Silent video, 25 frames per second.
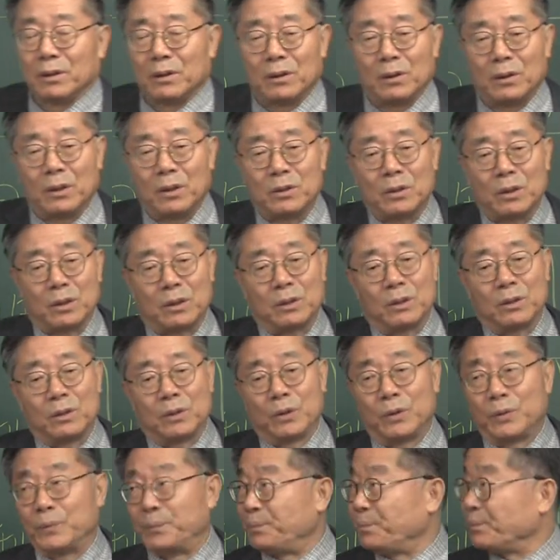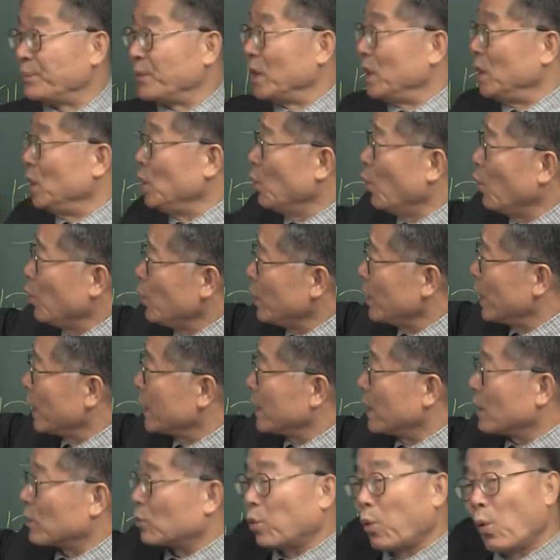그래서 그
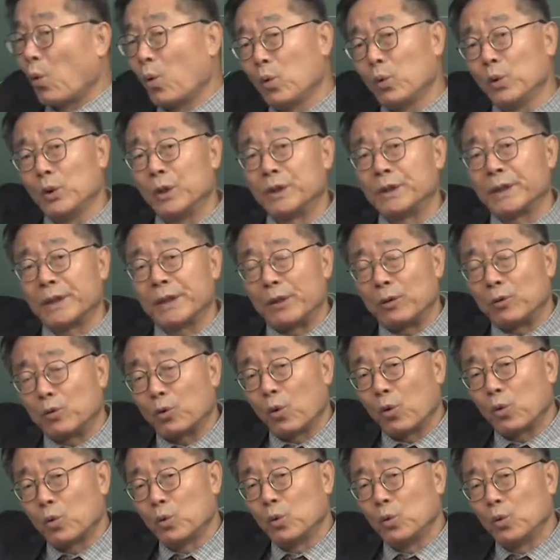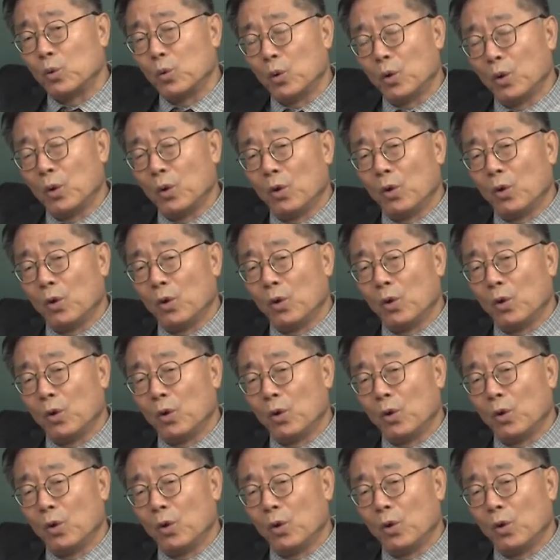이용이란 게 도구였잖아요. 도구.